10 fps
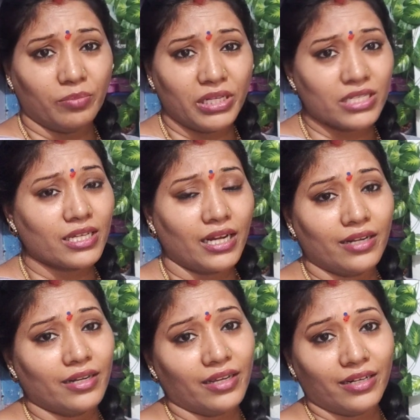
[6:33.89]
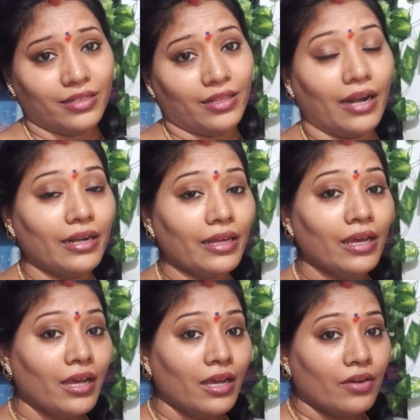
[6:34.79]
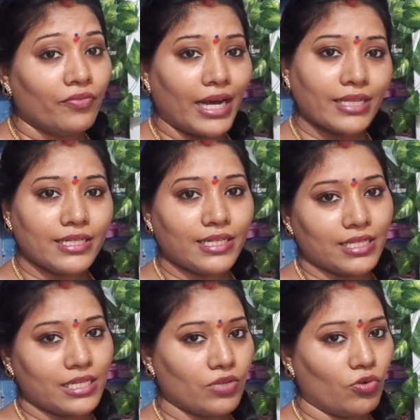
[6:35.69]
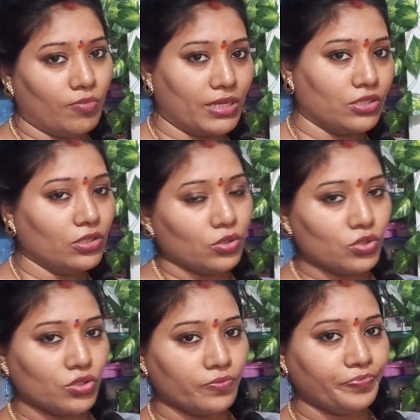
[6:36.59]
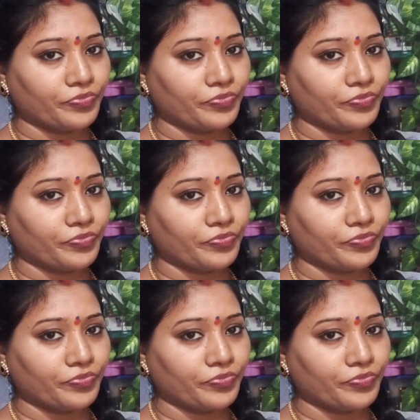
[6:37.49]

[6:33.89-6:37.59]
బిరుసుగా అంటే నేను అంటే ఫాస్టింగ్ చేసే వాళ్ళు మాత్రం కొంచెం